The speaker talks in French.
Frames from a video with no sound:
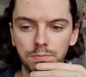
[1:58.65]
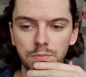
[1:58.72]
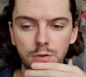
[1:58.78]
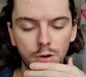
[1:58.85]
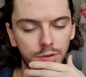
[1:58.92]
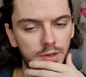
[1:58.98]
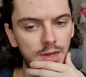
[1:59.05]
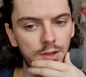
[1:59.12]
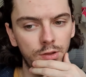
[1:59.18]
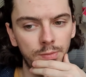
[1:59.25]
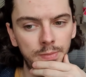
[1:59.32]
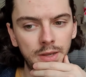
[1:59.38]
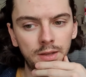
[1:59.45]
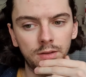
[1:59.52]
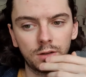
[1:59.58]
Bordel de
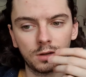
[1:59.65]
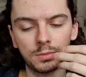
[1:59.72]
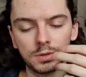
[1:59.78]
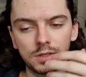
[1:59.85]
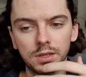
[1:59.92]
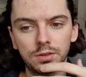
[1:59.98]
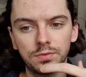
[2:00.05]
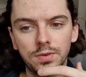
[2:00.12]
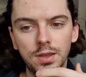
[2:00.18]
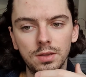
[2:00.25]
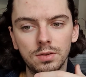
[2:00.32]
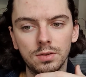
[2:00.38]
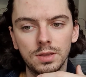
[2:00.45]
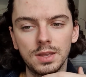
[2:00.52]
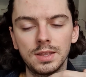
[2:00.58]
merde, comment ça se fait
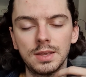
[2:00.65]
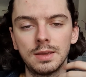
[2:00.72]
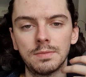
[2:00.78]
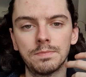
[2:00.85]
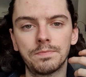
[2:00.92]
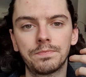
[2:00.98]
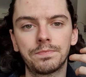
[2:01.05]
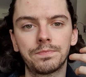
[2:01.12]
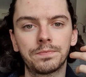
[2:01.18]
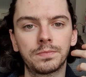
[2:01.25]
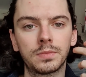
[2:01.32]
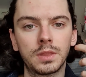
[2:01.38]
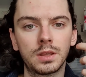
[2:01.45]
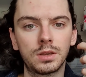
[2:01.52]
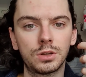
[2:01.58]
qu'il y a des
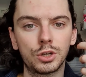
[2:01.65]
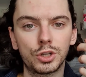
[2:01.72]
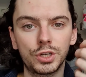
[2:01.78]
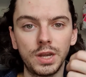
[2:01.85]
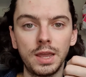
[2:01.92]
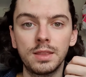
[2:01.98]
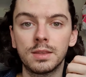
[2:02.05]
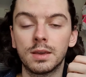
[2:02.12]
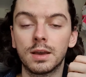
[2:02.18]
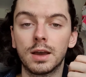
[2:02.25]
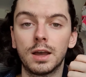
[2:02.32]
chaînes